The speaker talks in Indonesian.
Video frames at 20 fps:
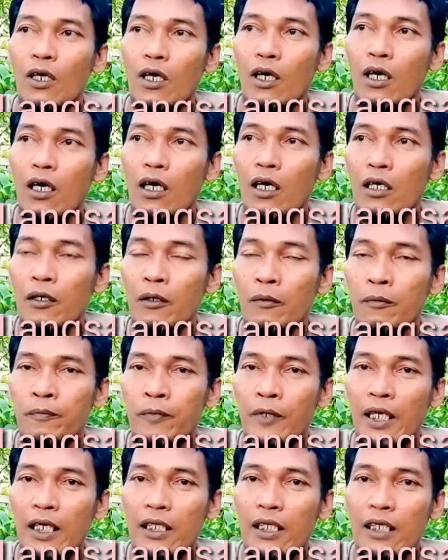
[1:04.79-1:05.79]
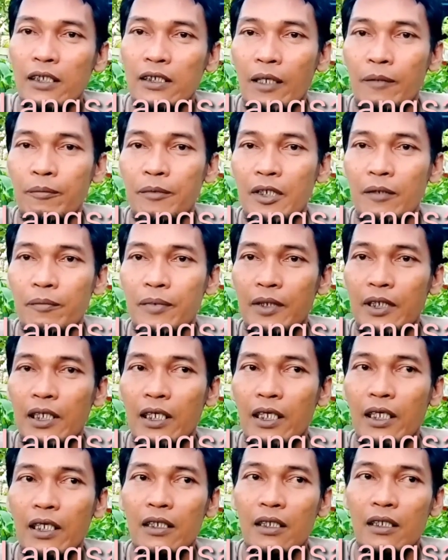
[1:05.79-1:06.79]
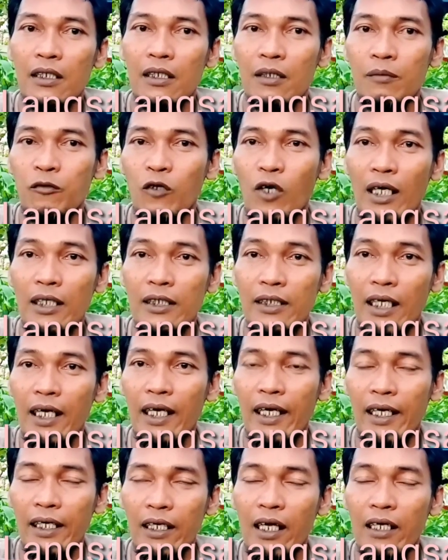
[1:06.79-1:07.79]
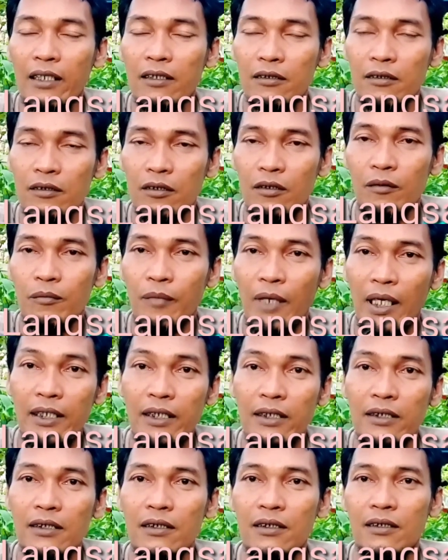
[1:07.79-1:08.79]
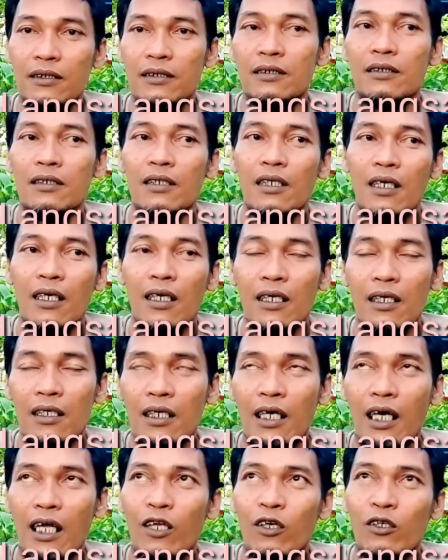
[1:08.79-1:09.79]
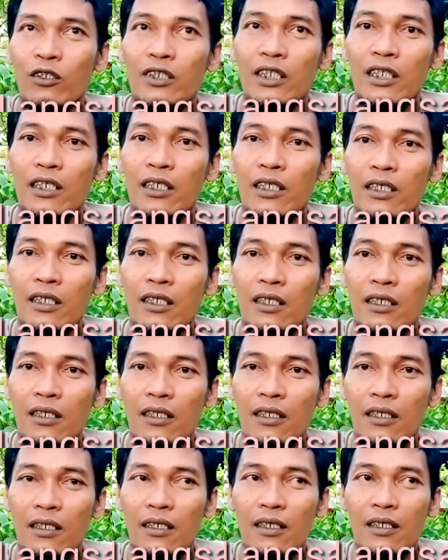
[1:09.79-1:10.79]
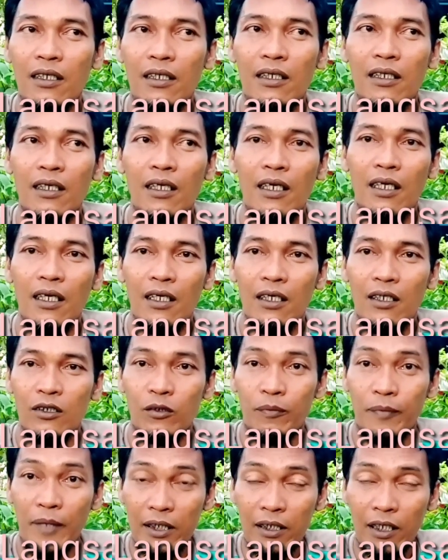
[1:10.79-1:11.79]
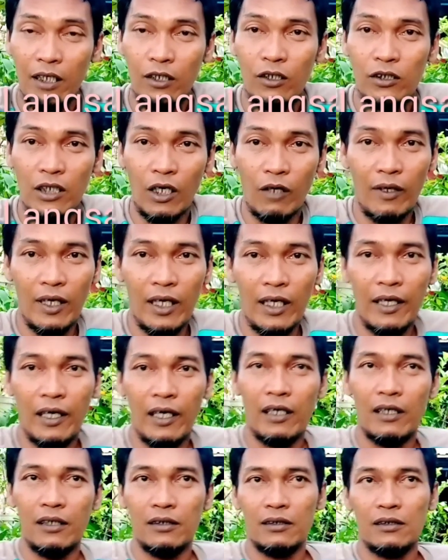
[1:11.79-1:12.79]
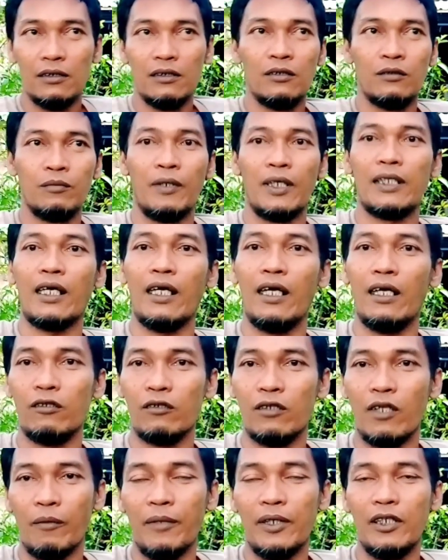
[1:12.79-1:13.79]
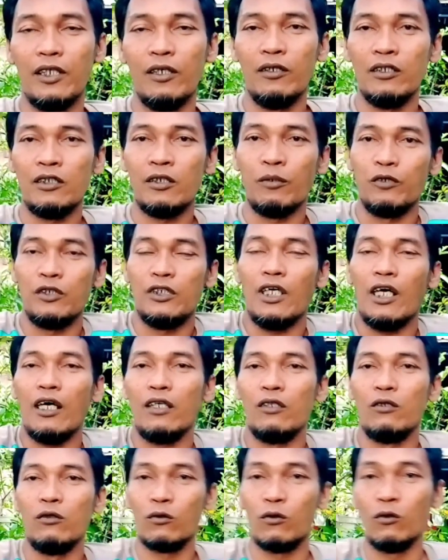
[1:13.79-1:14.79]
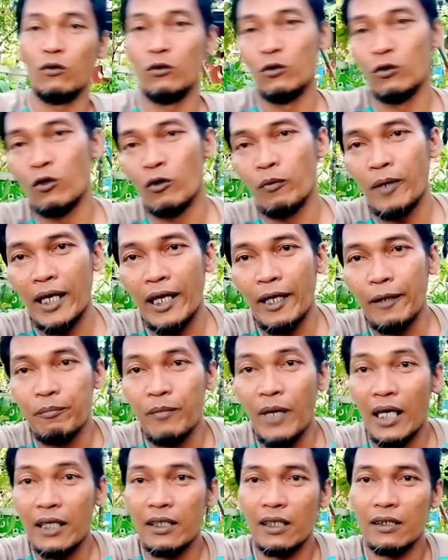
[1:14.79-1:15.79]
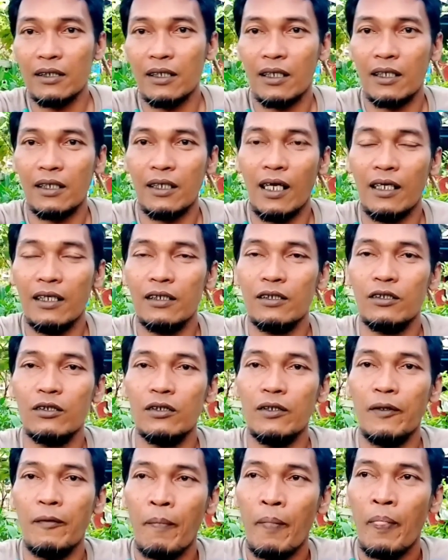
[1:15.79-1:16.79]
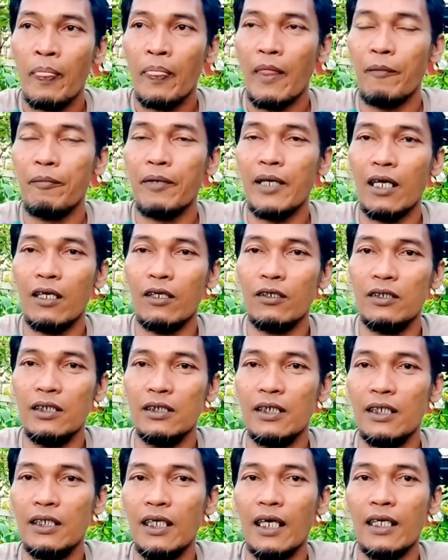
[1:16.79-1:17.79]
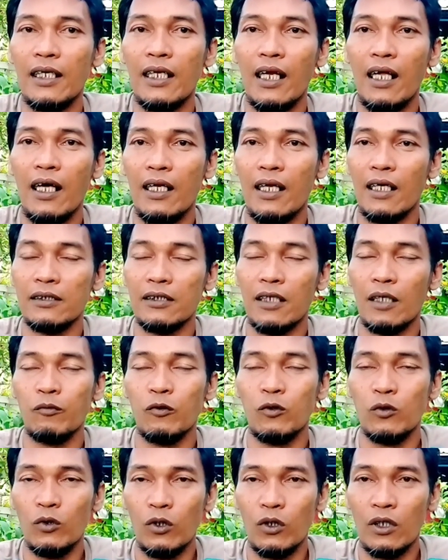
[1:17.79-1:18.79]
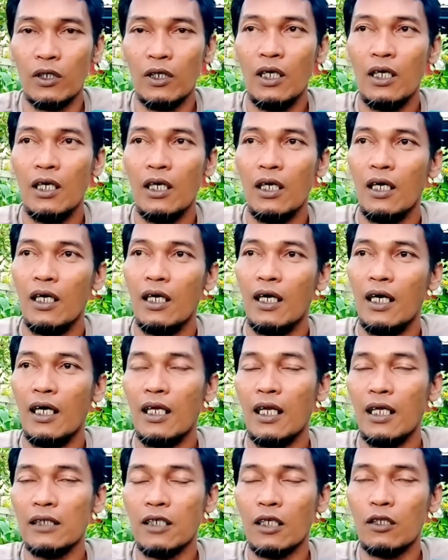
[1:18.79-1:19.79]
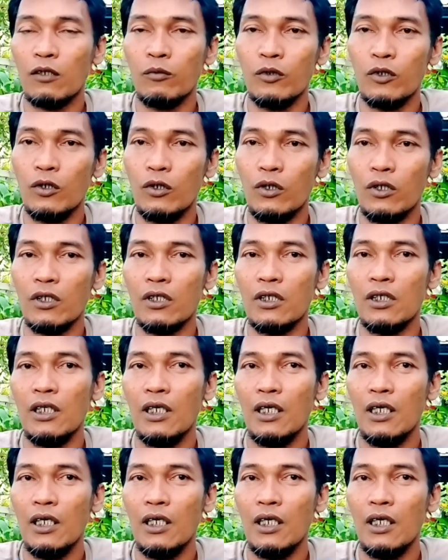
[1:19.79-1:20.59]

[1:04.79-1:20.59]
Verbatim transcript: eh, varietasnya benar-benar buahnya enak, manis. Kalau di Sumatera atau Jawa, Sumatera ya terutama disebutnya duku, duku Palembang yang terkenal itu. Tapi kalau di sini adalah langsat punggur. Eh, langsat punggur